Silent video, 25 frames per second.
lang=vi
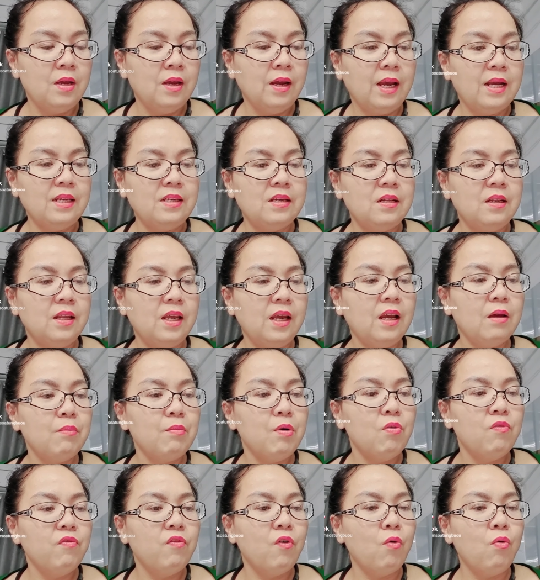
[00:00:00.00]
cái sinh thiết cái
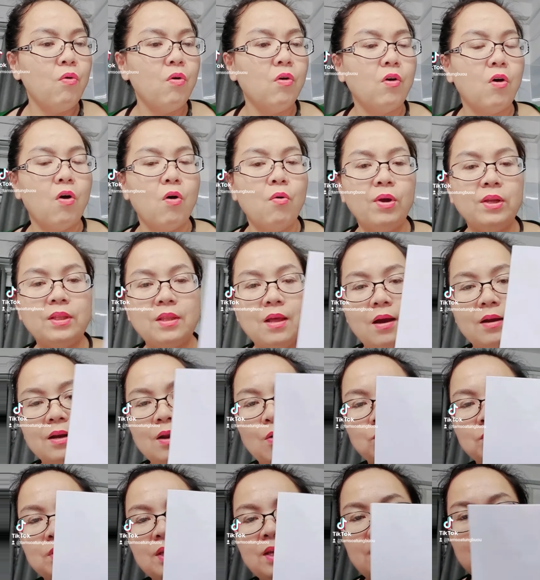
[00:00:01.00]
bướu vú của cổ cái tờ
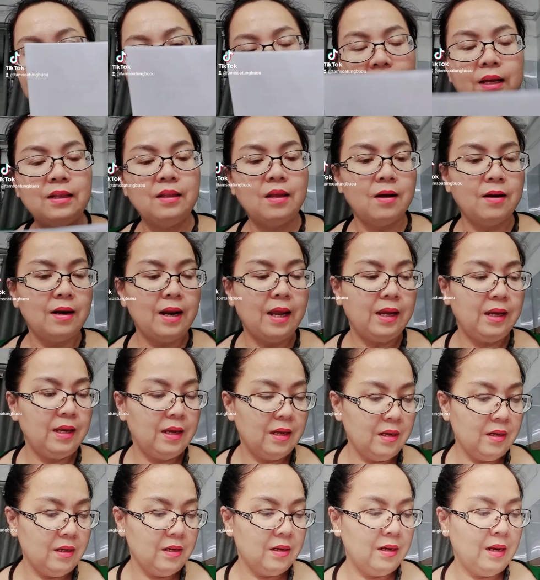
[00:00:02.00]
đầu tiên là cái tờ này
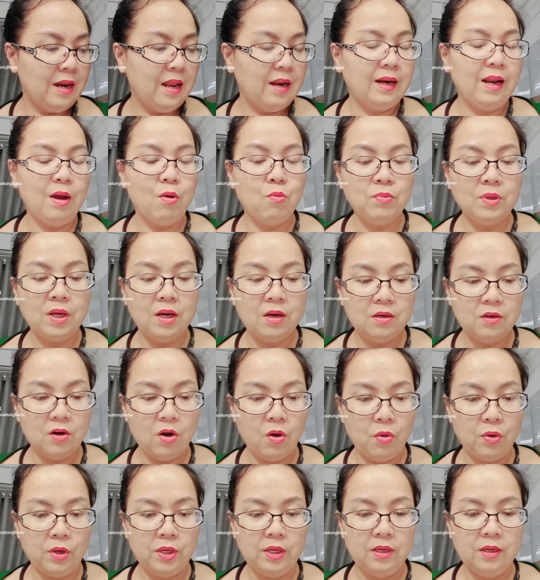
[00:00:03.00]
á là ra ung thư
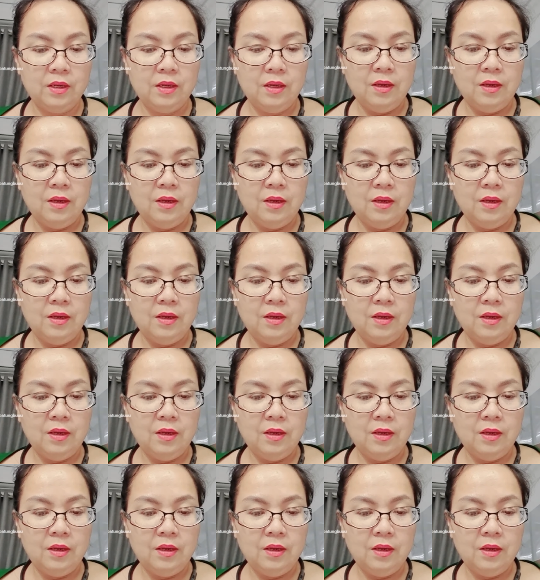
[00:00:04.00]
rồi